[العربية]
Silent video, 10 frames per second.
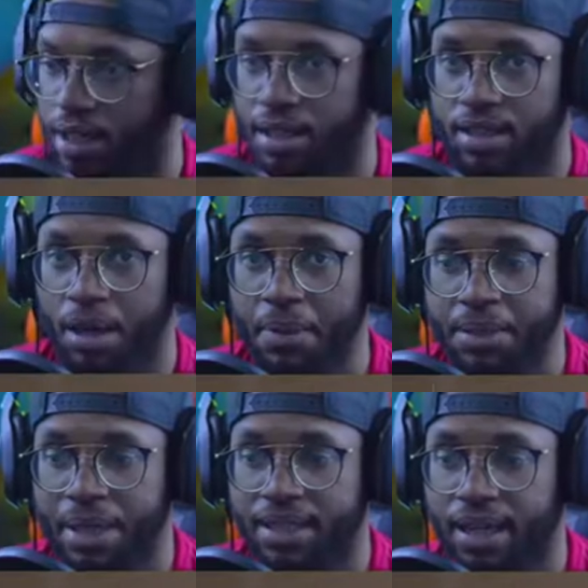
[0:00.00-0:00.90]
طيب يا
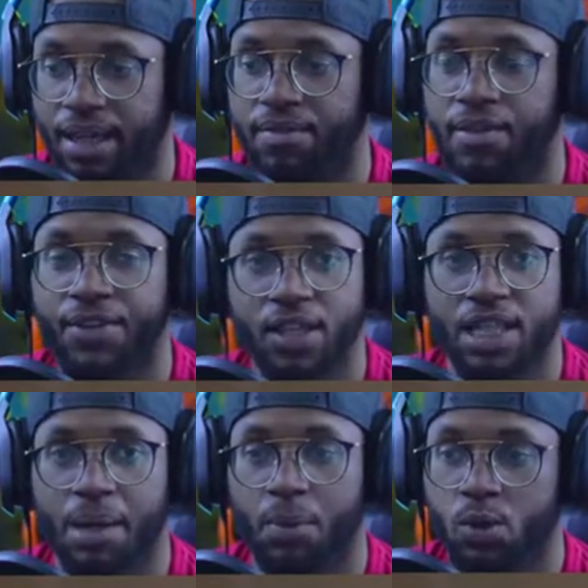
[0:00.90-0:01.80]
جماعة الخير في فيديو
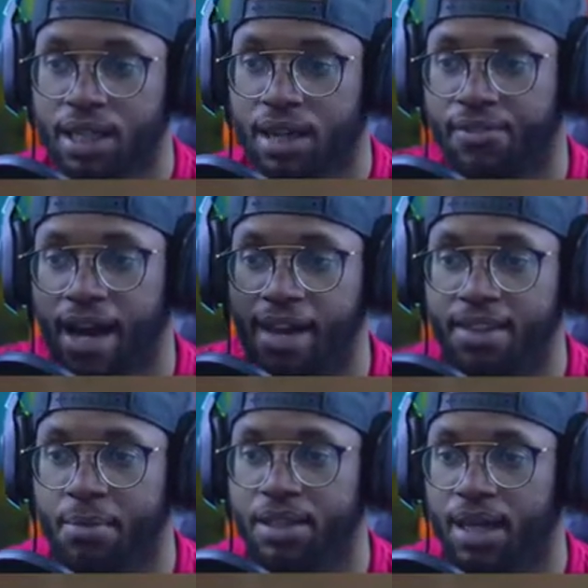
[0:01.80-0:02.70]
سابق وصلنا في هذه
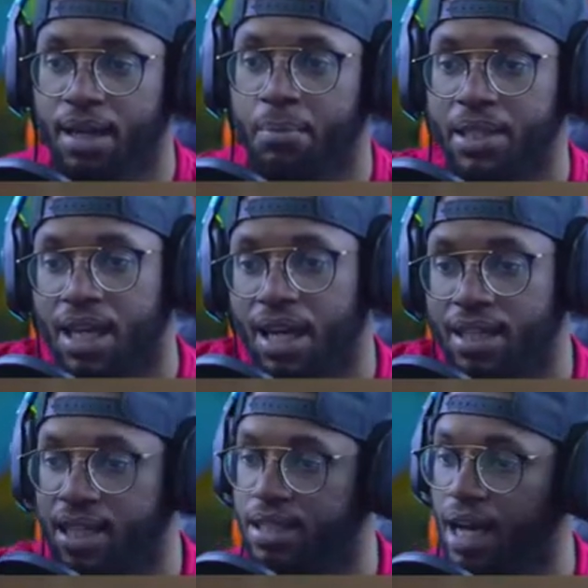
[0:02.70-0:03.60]
المنطقة
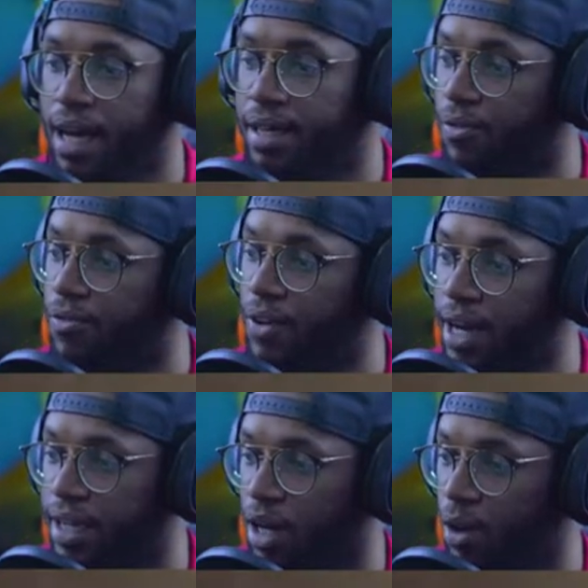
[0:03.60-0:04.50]
منطقة الدان اوف
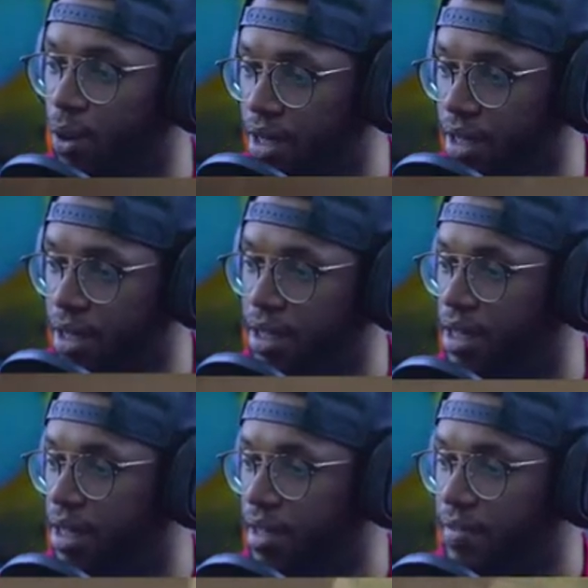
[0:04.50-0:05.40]
فانج يا اخوان
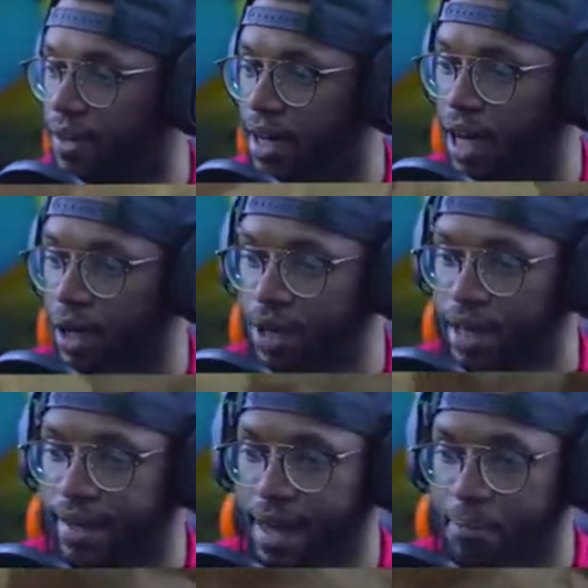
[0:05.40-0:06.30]
فخلونا
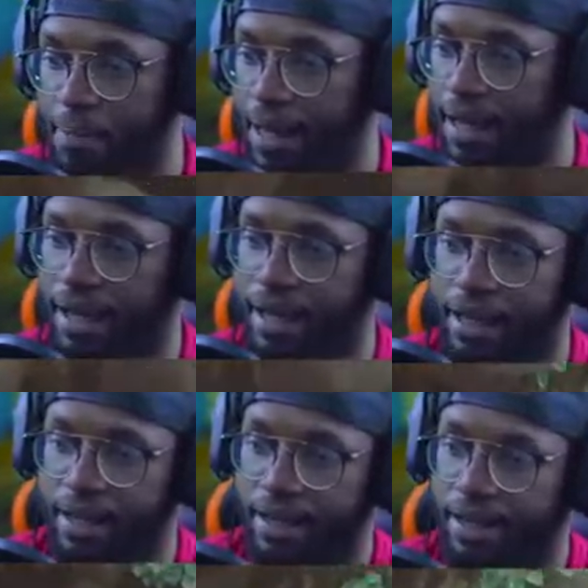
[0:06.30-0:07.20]
نكمل
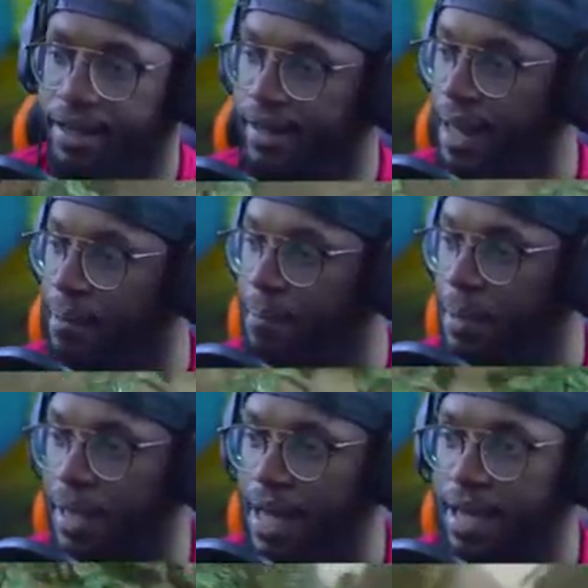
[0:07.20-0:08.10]
نكمل
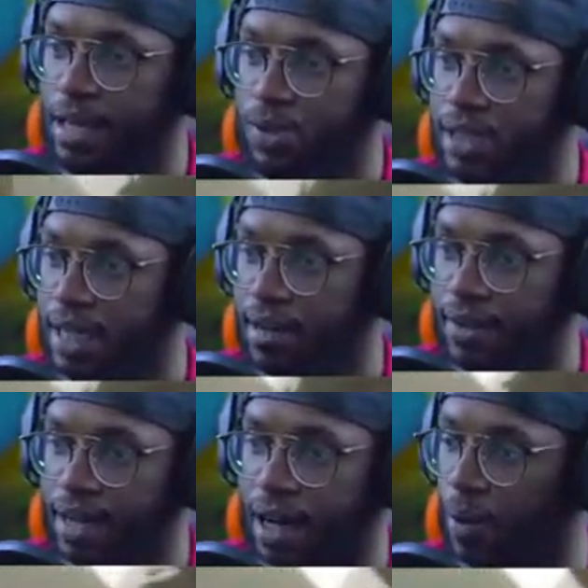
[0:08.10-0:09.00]
مكاني اللي وصلنا فيه
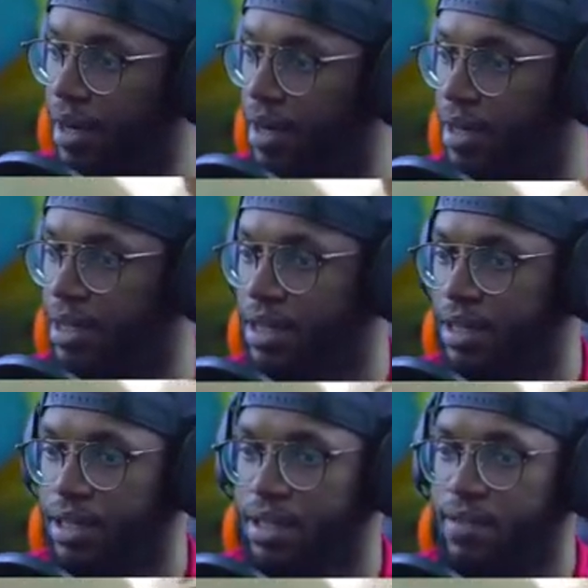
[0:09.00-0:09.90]
يا اخوان
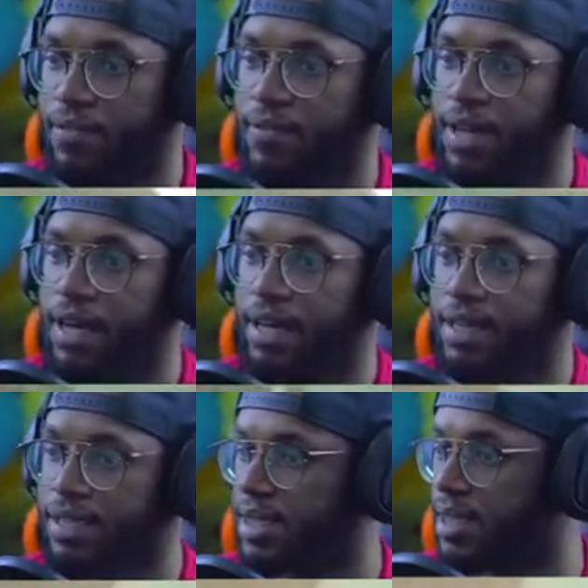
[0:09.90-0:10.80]

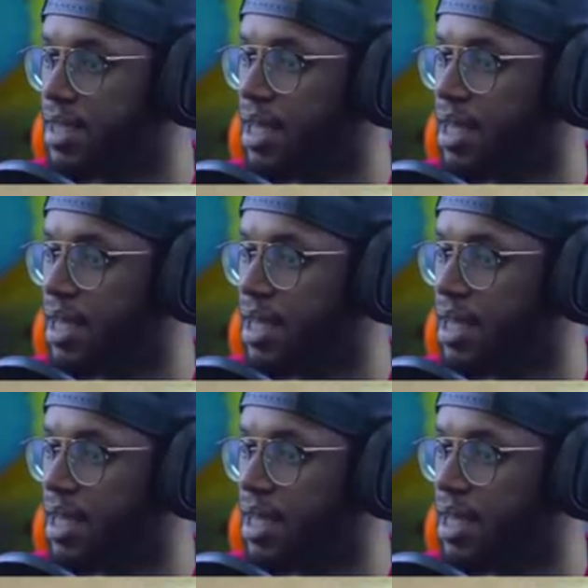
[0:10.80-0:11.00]
يس